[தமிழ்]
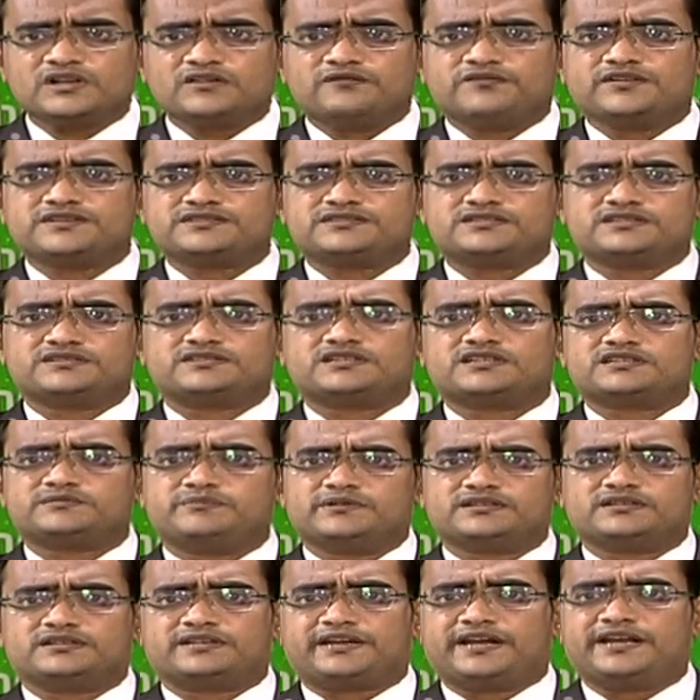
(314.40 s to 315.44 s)
ஃபஸ்ட்டு சிக்ஸ்
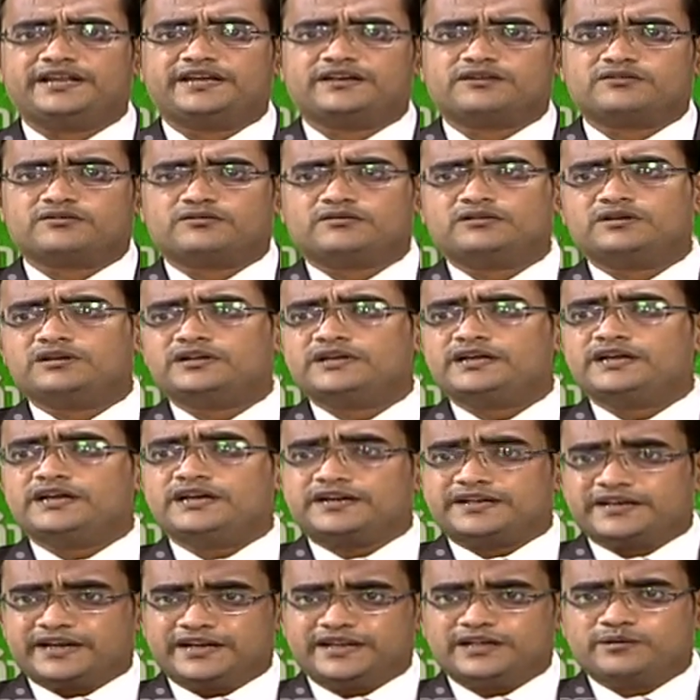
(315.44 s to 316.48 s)
மந்த் ட்ரைனிங் இருக்கும்
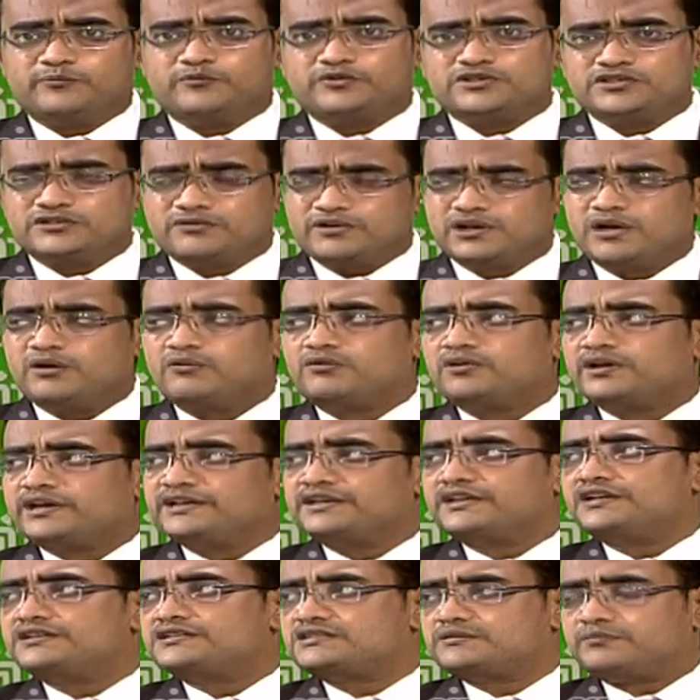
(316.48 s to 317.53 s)
ட்ரைனிங் முடிஞ்சவொடனே அவங்களுக்கு
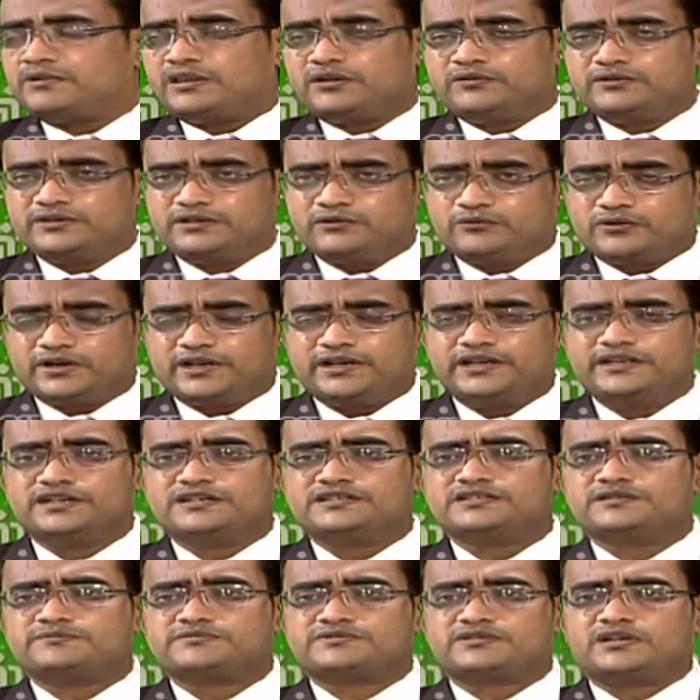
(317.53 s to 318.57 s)
இன்டர்ன்ஷிப் அதாவது உடனே
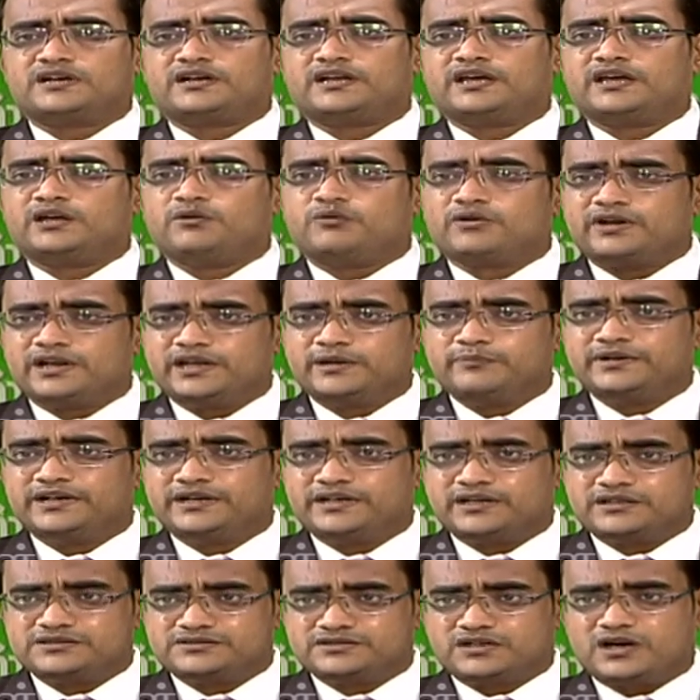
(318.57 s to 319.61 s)
இன்டர்ன்ஷிப் ஸ்டார்ட் ஆகி உடனே
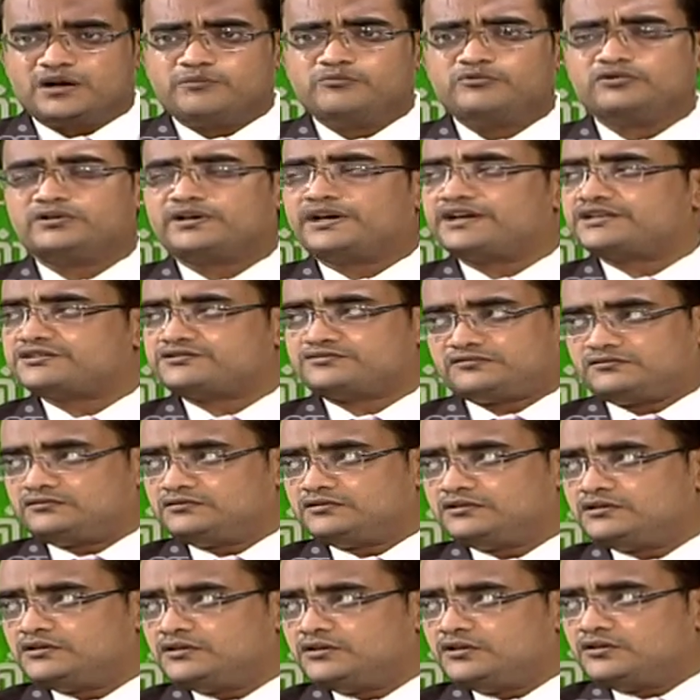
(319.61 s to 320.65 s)
இமீடியட்டாக ஜாபும் கிடச்சிரும்
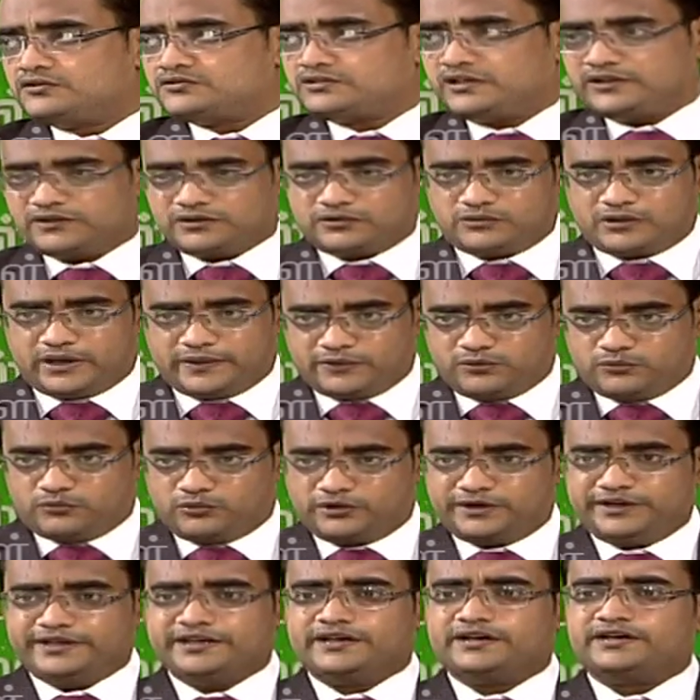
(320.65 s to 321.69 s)
ஸோ அந்த அந்த
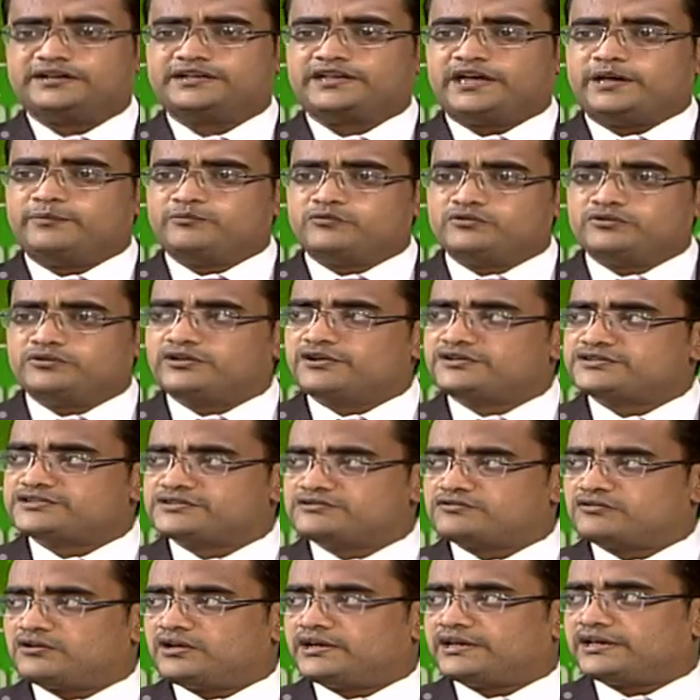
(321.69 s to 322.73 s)
ஒன் இயர் டைம்
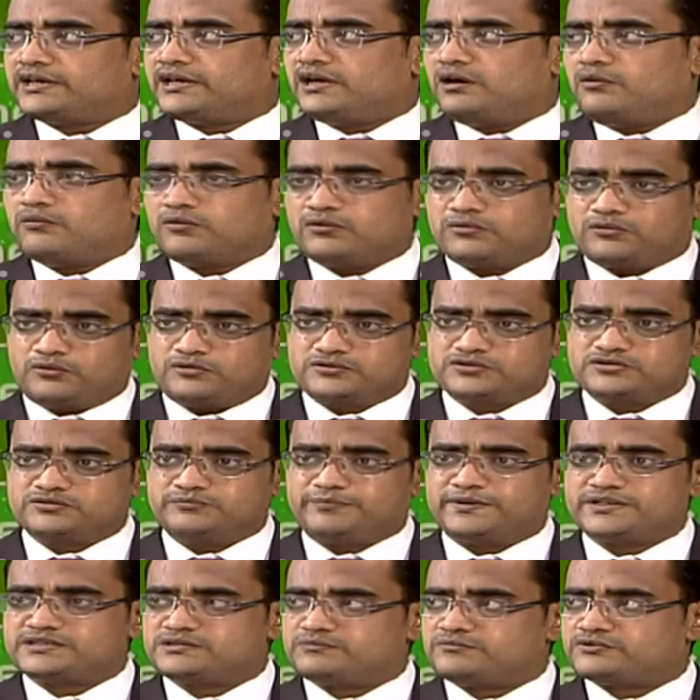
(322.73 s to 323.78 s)
டியூரேஷனுக்குள்ளேயே அவங்க கோர்ஸும்
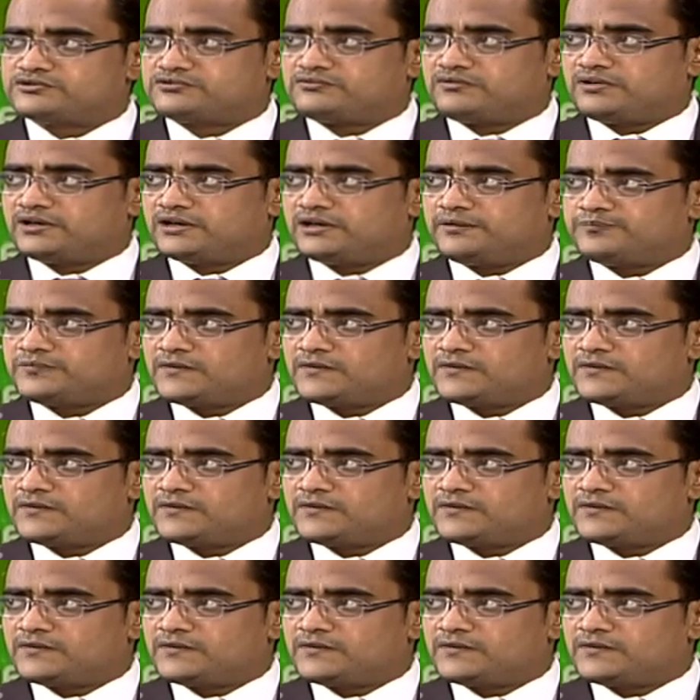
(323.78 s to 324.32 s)
படித்து முடிச்சிருவாங்க